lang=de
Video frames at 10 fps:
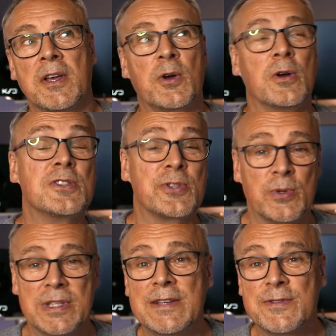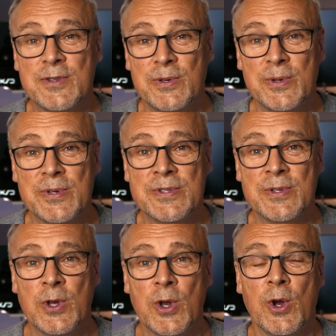konstruktiv zu lösen.
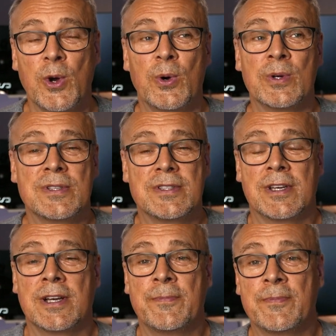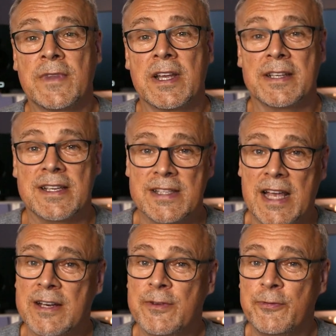Und ähm, das
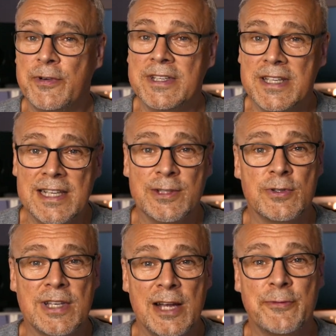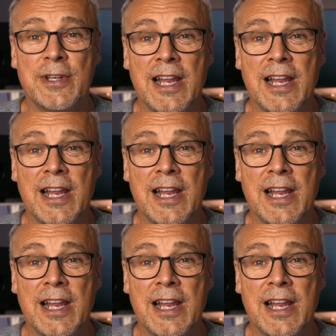kann, finde ich, total viel